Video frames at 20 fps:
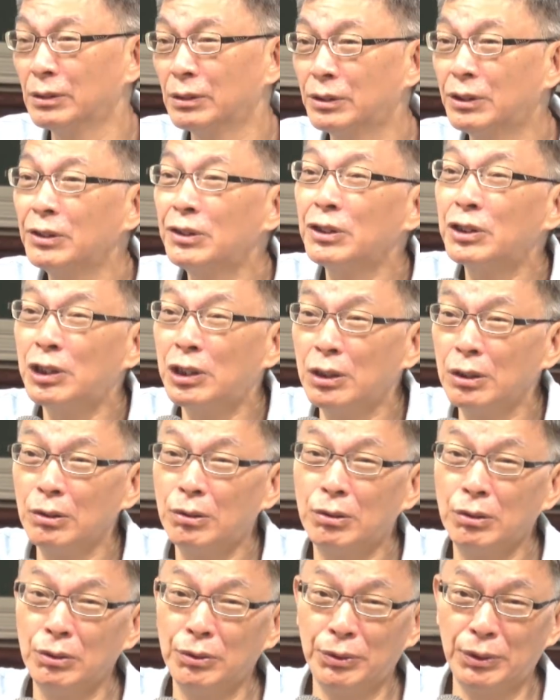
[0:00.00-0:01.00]
这是情
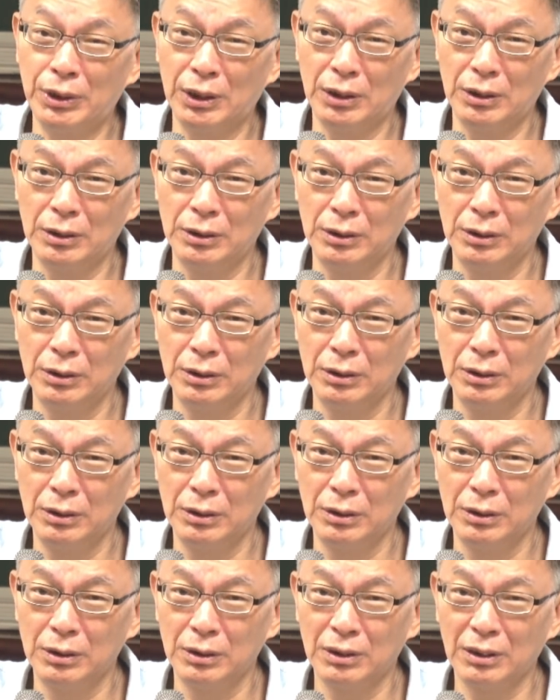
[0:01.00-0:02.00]
绪语言，
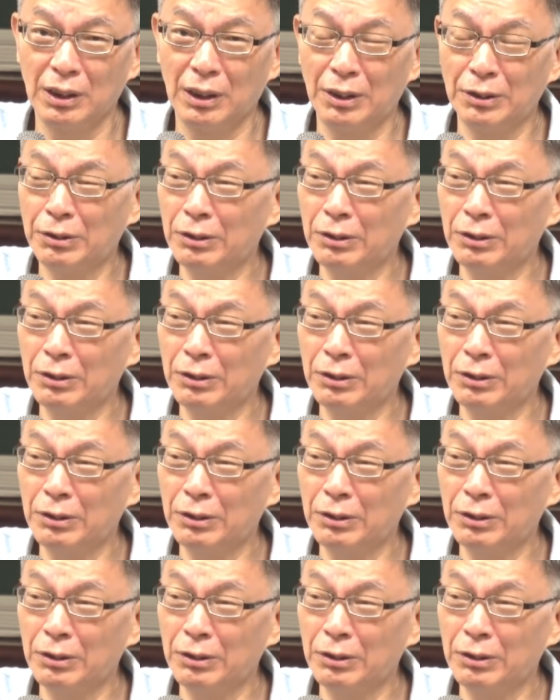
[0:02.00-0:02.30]
啊，